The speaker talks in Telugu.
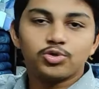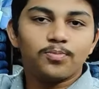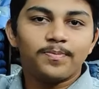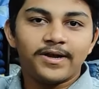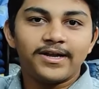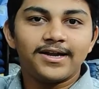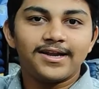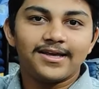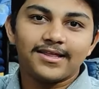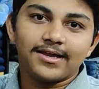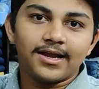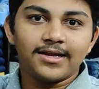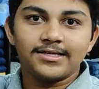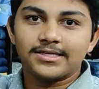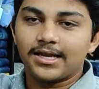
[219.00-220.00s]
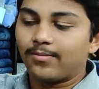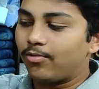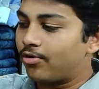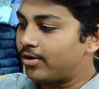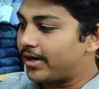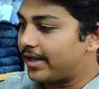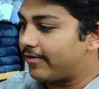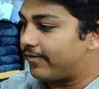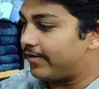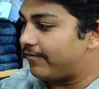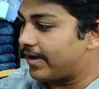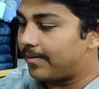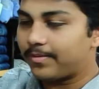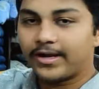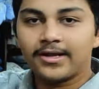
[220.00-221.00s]
సో ప్రింటెడ్ కదా కానీ చాలా బాగున్నాయి ఇవి
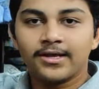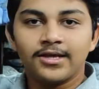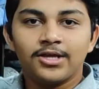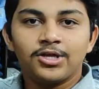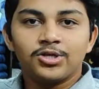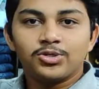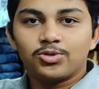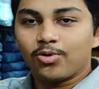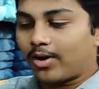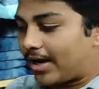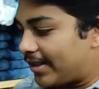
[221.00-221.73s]
ఫ్యాబ్రిక్ సో